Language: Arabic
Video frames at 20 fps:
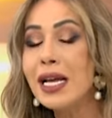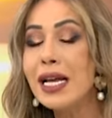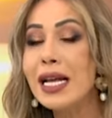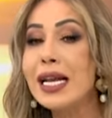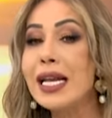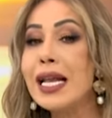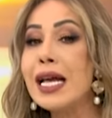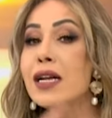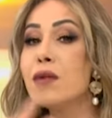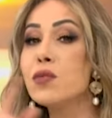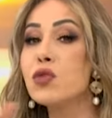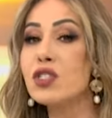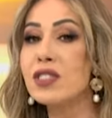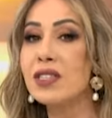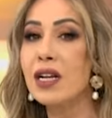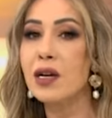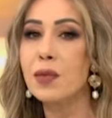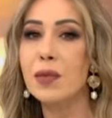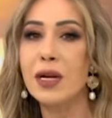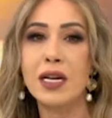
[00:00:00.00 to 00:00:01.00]

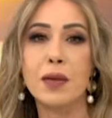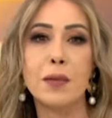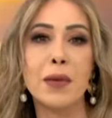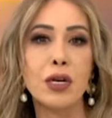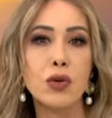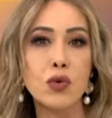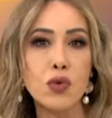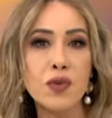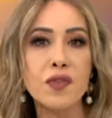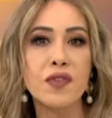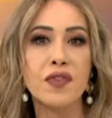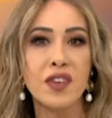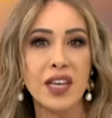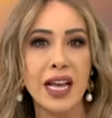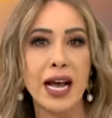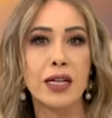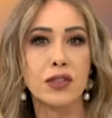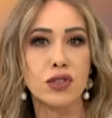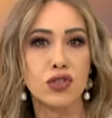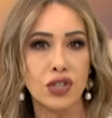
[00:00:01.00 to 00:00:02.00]
للمستقبل لما يكون في
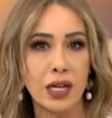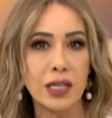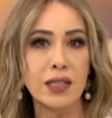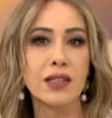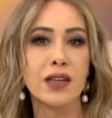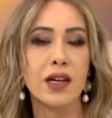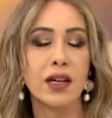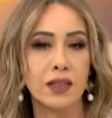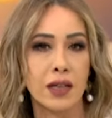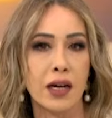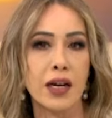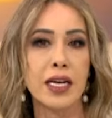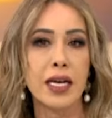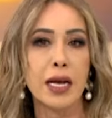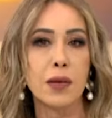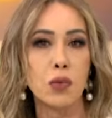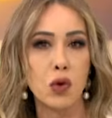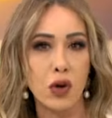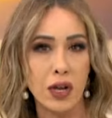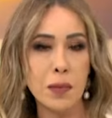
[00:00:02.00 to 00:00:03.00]
عن جد قضايا
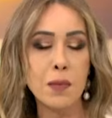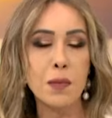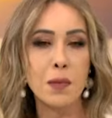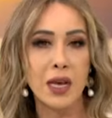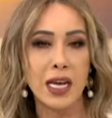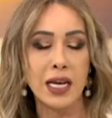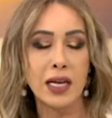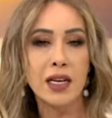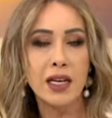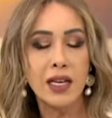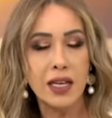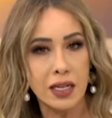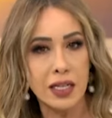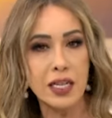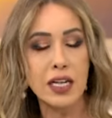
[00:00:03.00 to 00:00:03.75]
مهمة نعم.